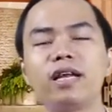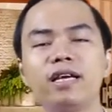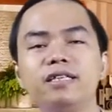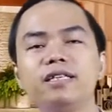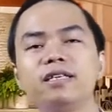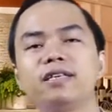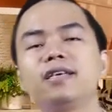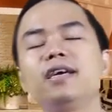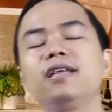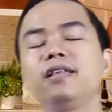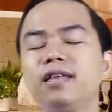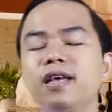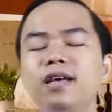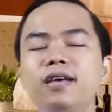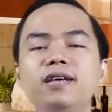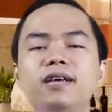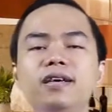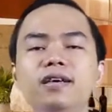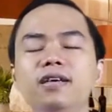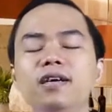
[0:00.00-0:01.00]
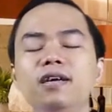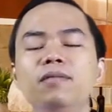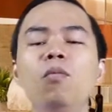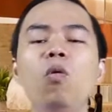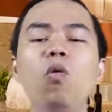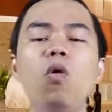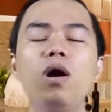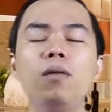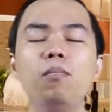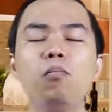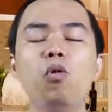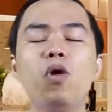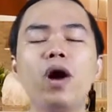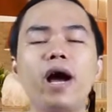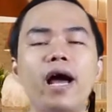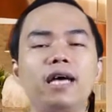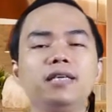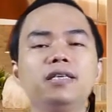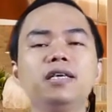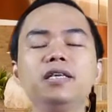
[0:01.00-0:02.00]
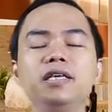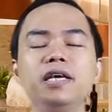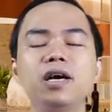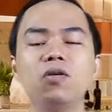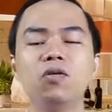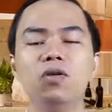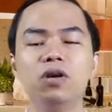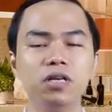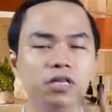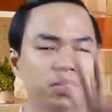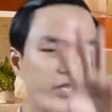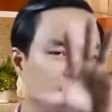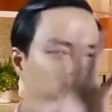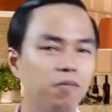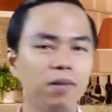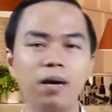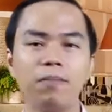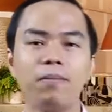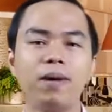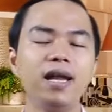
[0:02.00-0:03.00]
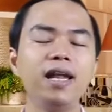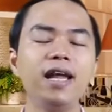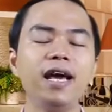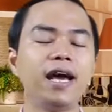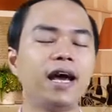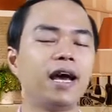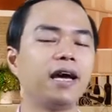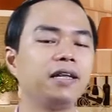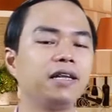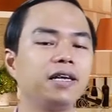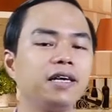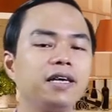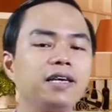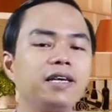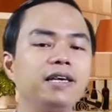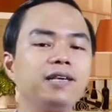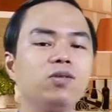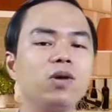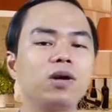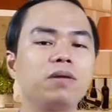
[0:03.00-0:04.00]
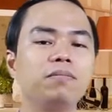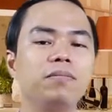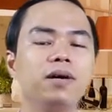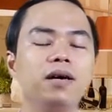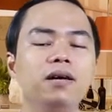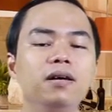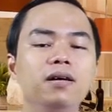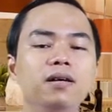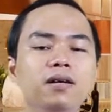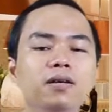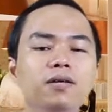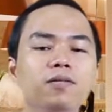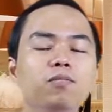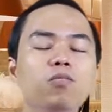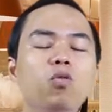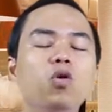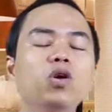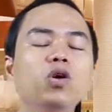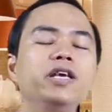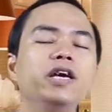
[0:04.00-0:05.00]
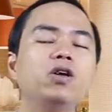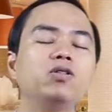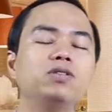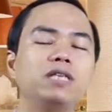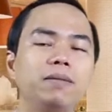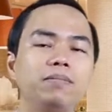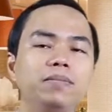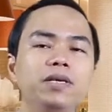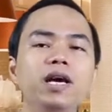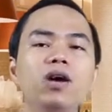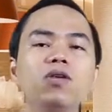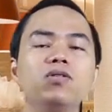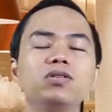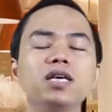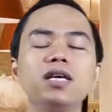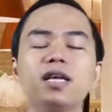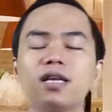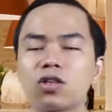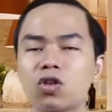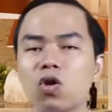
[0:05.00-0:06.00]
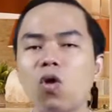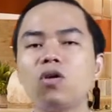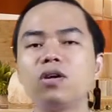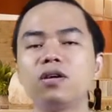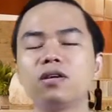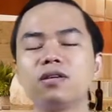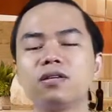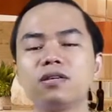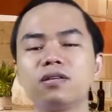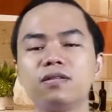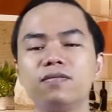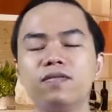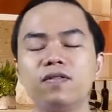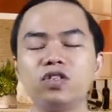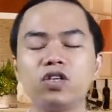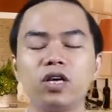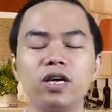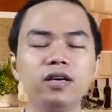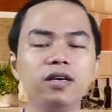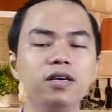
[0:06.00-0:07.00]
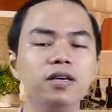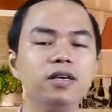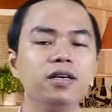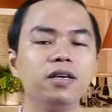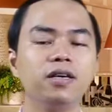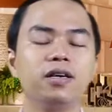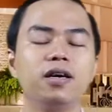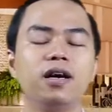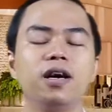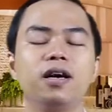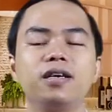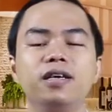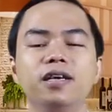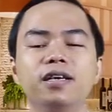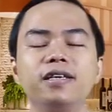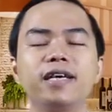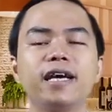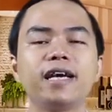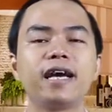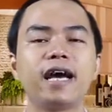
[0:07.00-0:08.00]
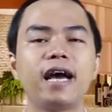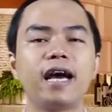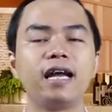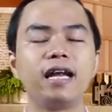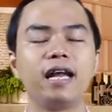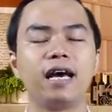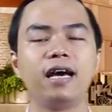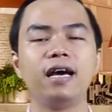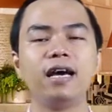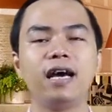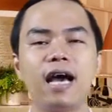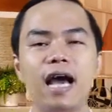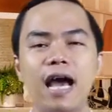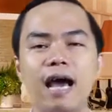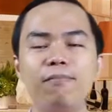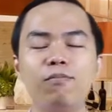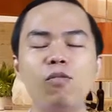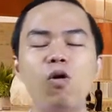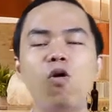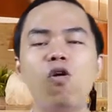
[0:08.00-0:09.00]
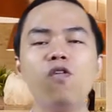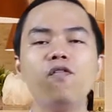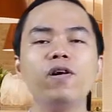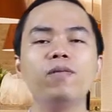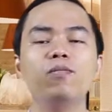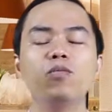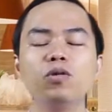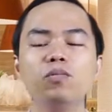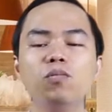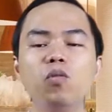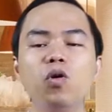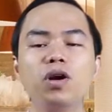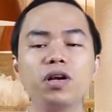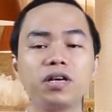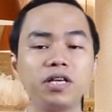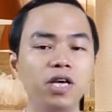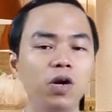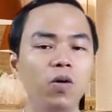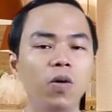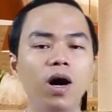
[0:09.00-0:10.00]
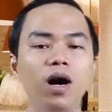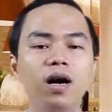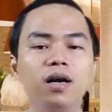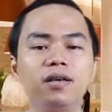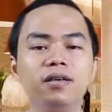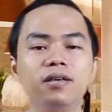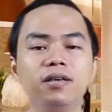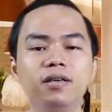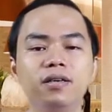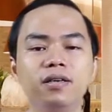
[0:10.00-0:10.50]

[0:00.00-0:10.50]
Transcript: này sẽ kích thích cái người mua mua hàng rất nhiều trong mảng bán lẻ thì cái kỹ thuật mà mua nhiều giảm nhiều rất là tốt nó sẽ ờ, khiến khách hàng là ham hố và muốn mua được nhiều hơn